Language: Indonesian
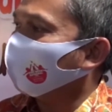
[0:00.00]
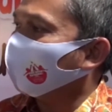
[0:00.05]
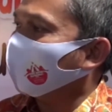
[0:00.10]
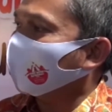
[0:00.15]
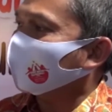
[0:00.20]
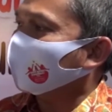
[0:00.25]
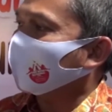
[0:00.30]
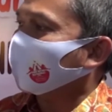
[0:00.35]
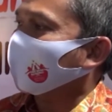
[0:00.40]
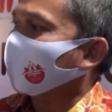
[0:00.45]

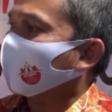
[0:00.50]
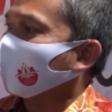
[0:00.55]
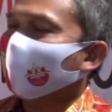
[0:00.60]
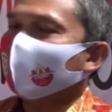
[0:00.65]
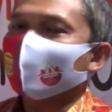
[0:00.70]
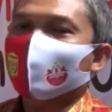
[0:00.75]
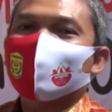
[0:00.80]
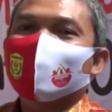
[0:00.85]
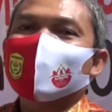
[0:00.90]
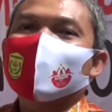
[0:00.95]

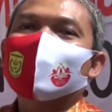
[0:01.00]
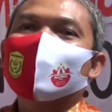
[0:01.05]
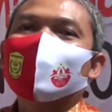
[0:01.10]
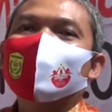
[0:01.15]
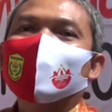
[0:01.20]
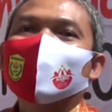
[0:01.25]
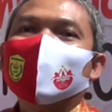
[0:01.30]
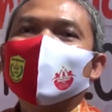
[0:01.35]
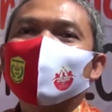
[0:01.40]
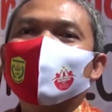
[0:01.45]
masyarakat
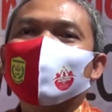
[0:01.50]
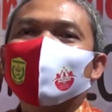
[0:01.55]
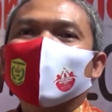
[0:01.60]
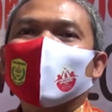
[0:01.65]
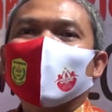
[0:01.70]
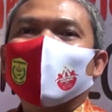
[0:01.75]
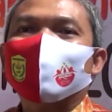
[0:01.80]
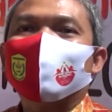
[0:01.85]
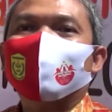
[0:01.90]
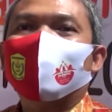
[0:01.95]
peduli
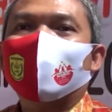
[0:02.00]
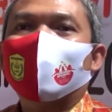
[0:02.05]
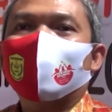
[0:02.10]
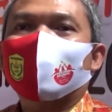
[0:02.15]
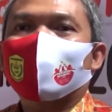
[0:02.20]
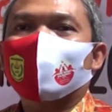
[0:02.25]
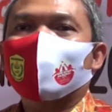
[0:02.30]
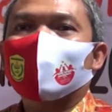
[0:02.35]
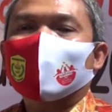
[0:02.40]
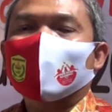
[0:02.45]
melapor.